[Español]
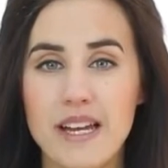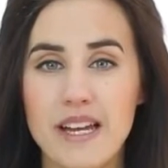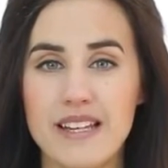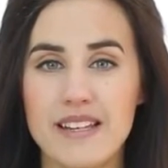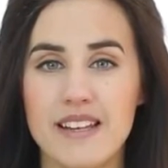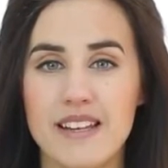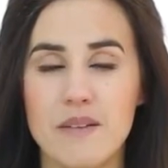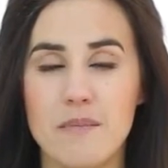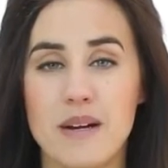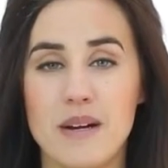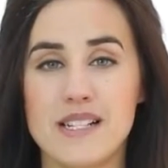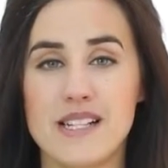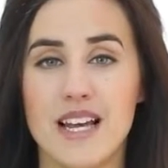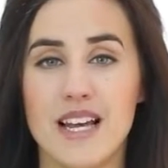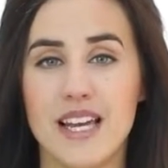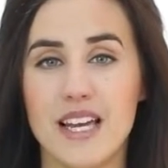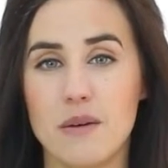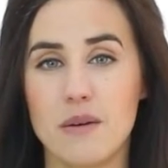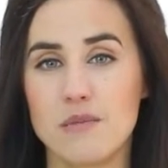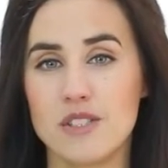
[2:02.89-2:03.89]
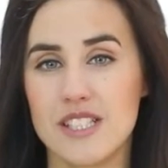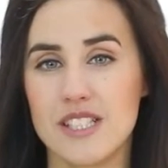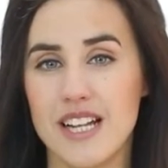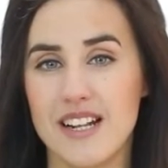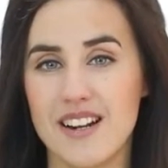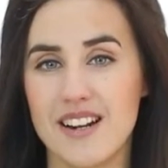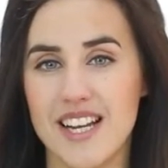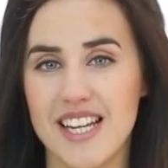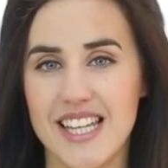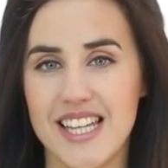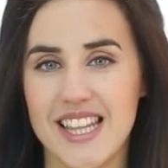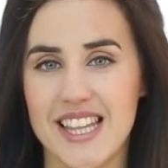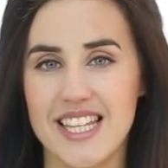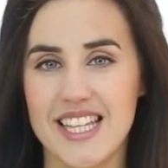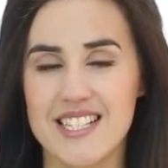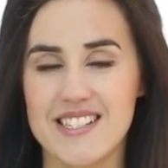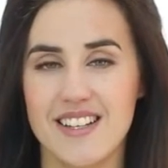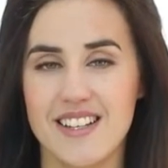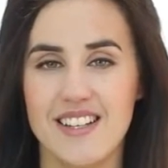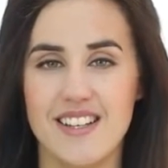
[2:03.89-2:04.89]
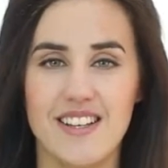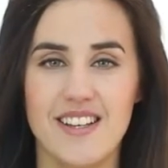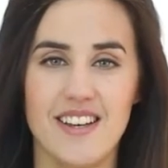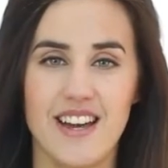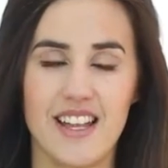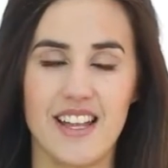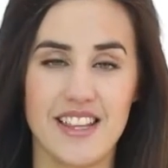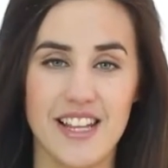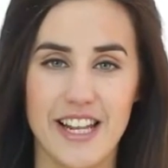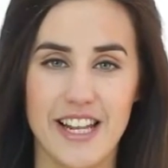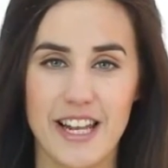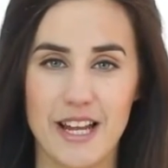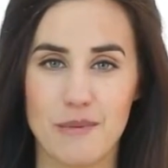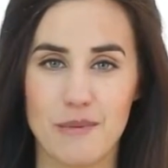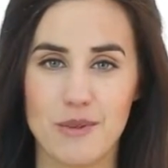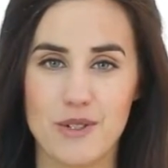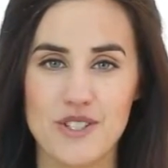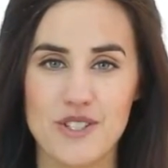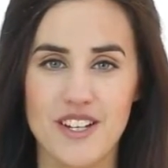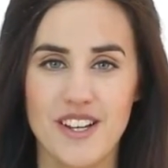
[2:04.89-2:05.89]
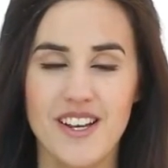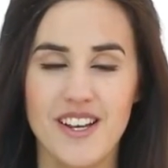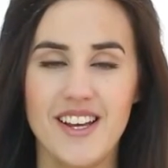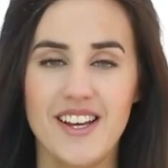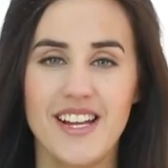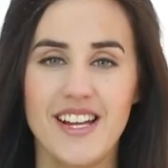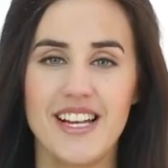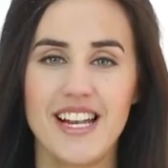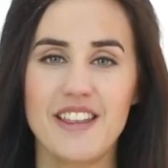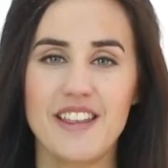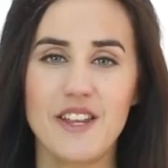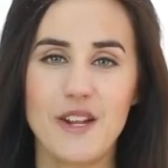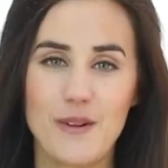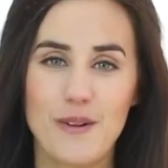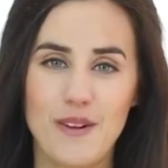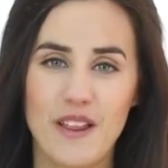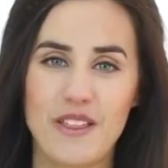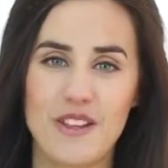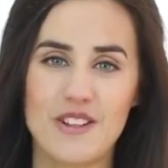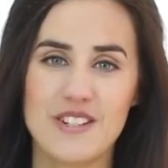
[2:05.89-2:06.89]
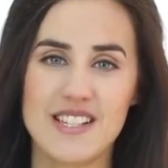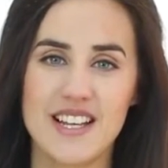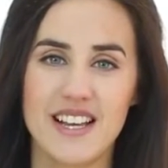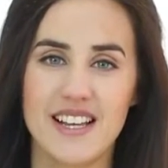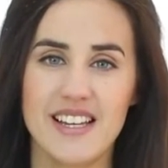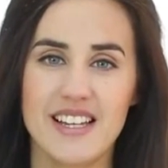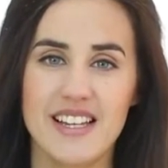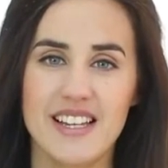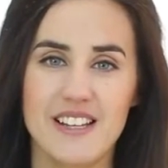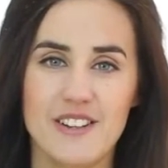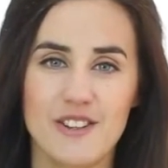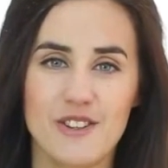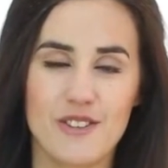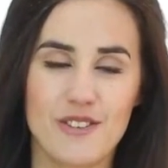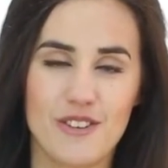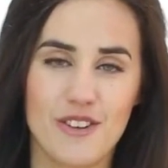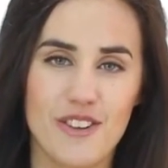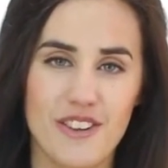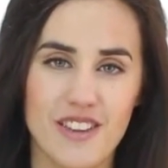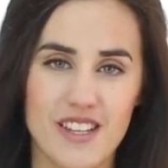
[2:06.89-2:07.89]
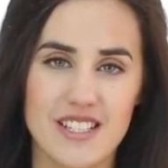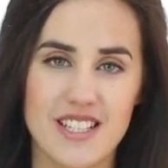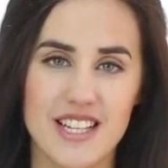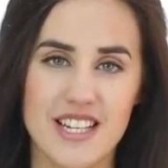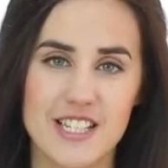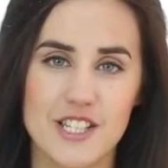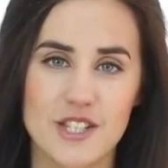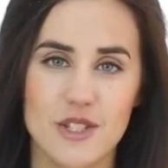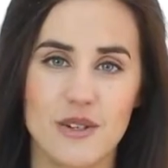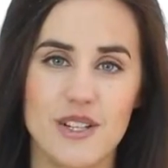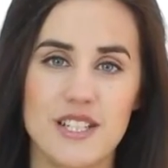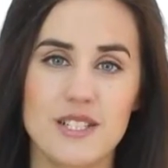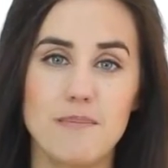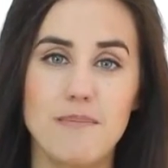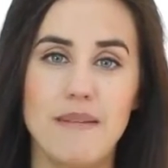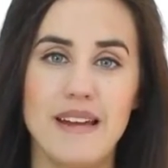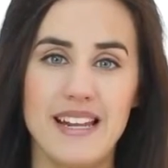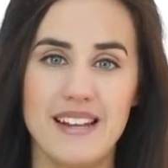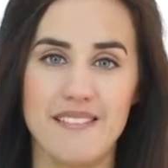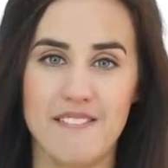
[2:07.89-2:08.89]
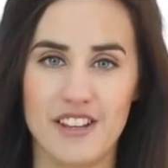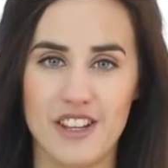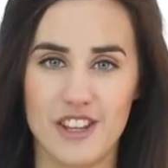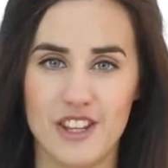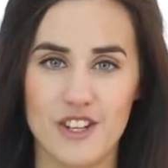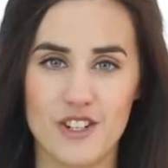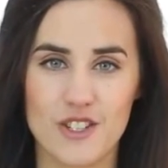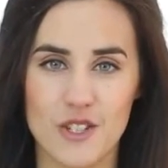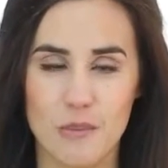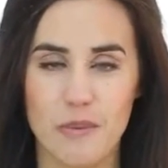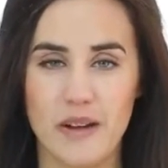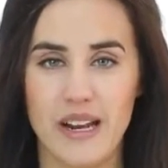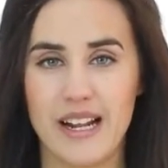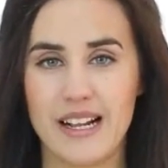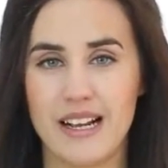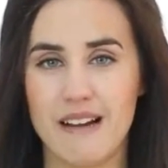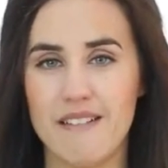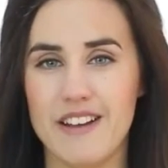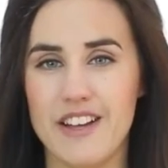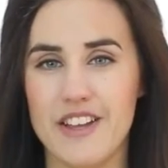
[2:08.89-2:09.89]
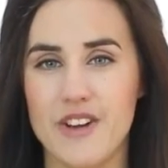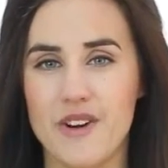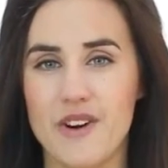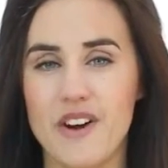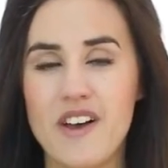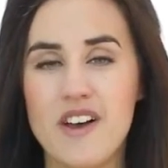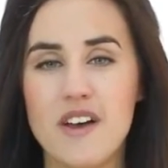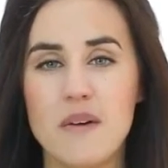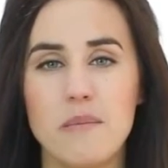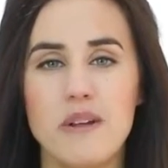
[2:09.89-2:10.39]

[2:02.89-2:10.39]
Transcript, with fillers: peine masajeamos las raíces y aceleramos la circulación sanguínea, entonces esto es beneficioso para el cabello.